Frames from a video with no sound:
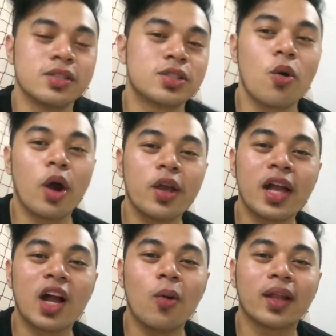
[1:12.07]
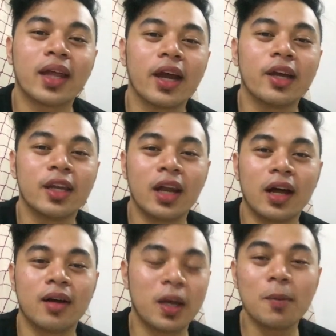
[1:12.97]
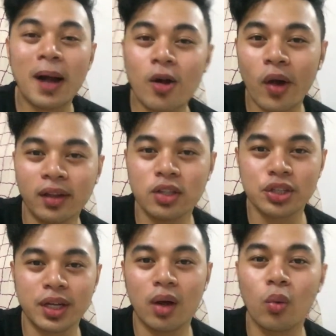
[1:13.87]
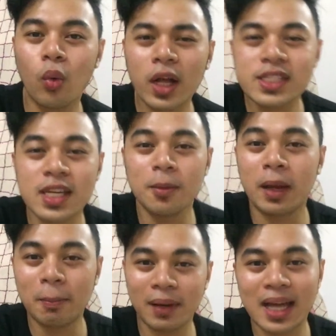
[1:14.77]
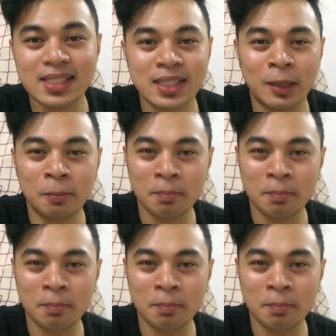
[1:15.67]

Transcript: So ngayon gagawa tayo ng panibagong edition ng What's in my plastic